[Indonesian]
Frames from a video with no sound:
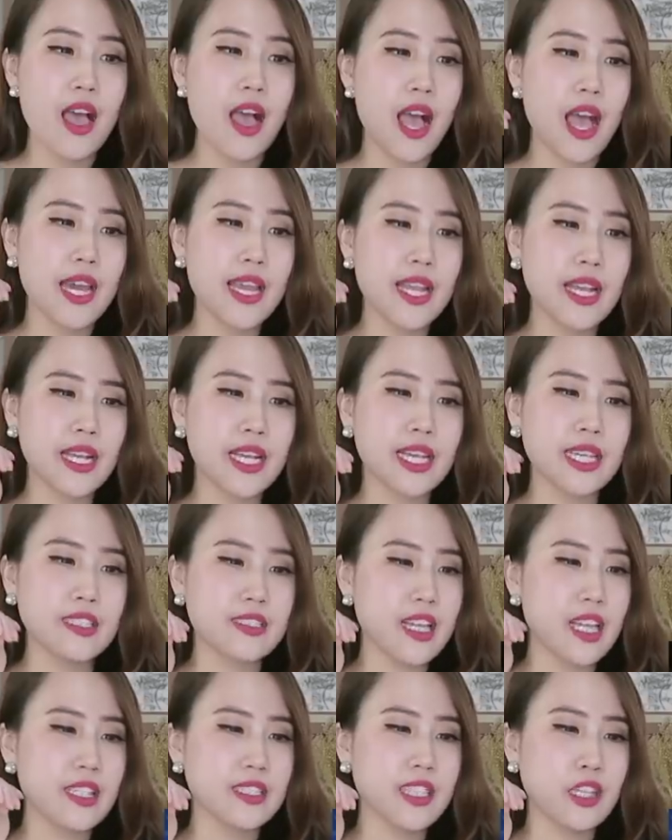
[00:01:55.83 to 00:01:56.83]
ada
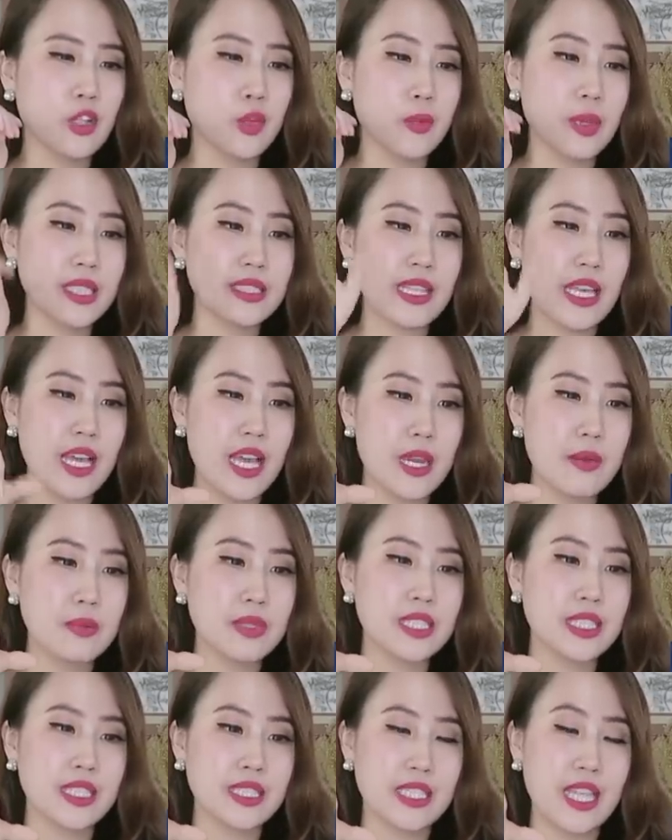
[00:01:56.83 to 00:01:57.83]
kayak salah satu pasangan
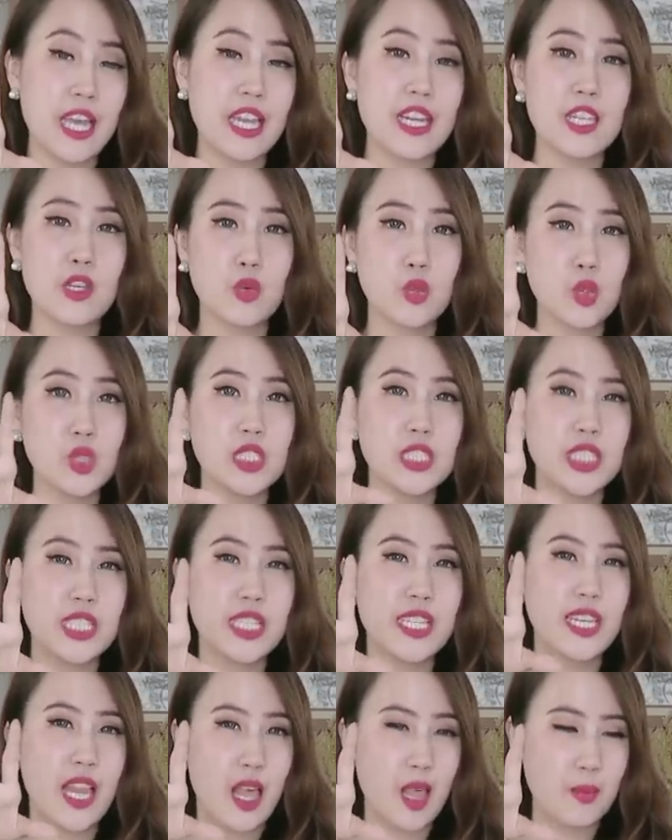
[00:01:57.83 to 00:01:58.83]
peserta
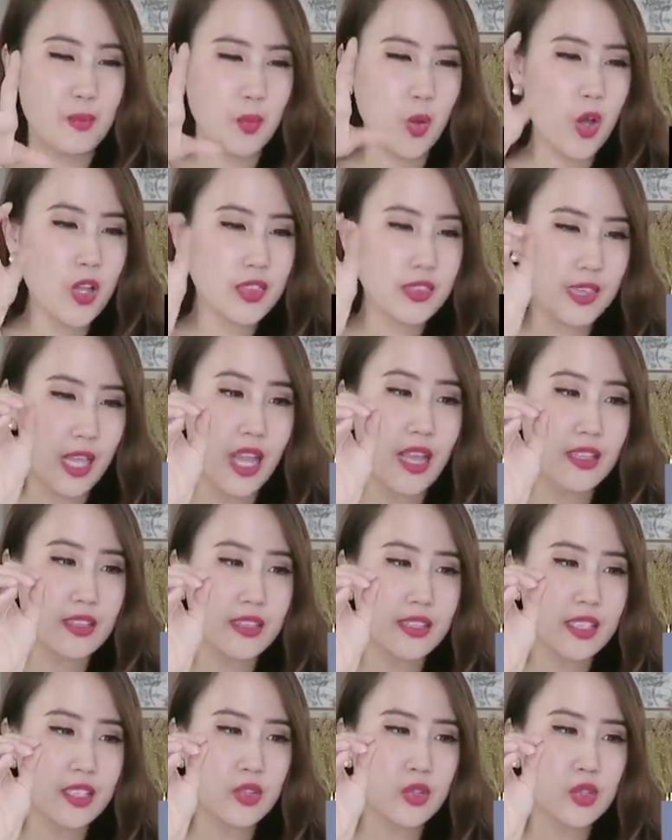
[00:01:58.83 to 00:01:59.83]
dikunci di dalam
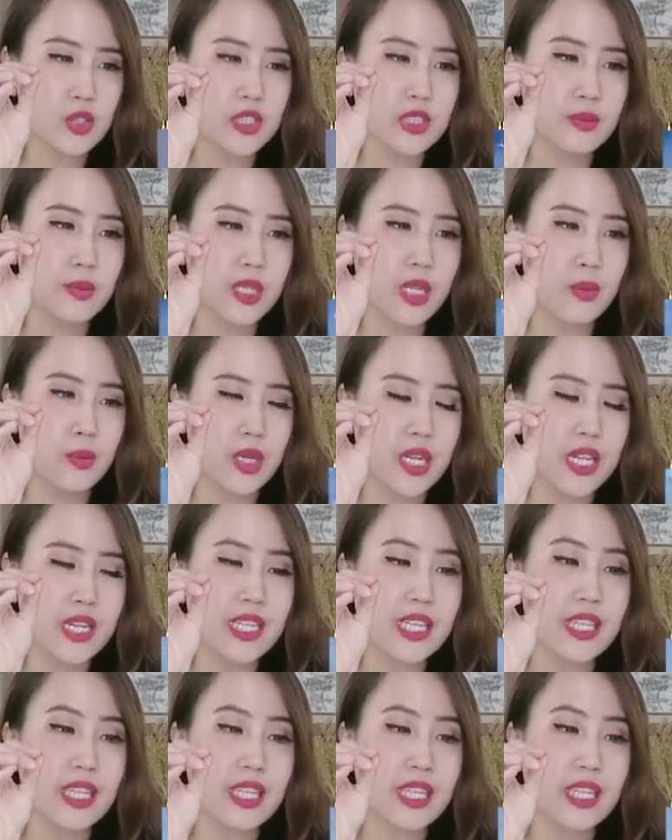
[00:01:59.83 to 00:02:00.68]
kotak Terus benar-benar